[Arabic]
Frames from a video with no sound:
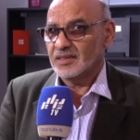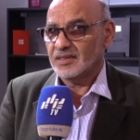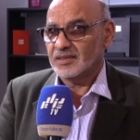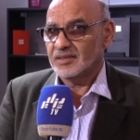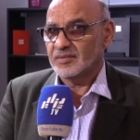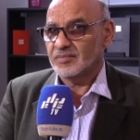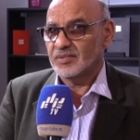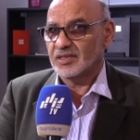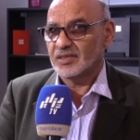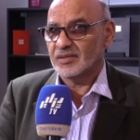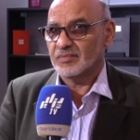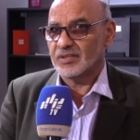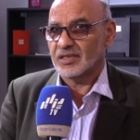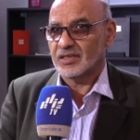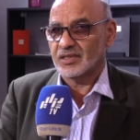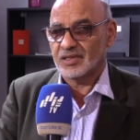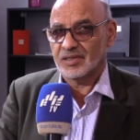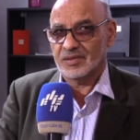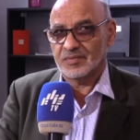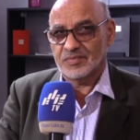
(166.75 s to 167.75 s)
يعني
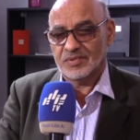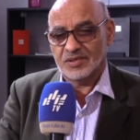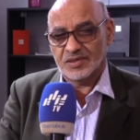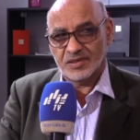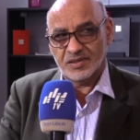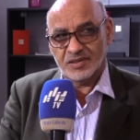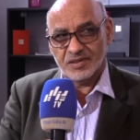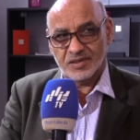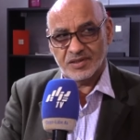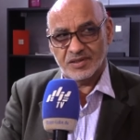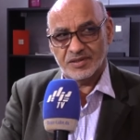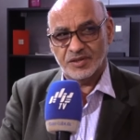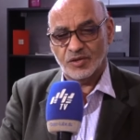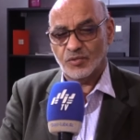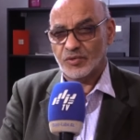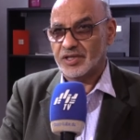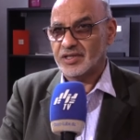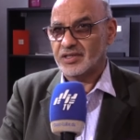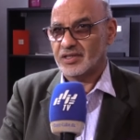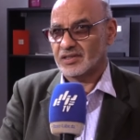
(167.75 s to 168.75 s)

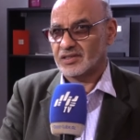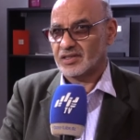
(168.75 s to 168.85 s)
بالنوعيه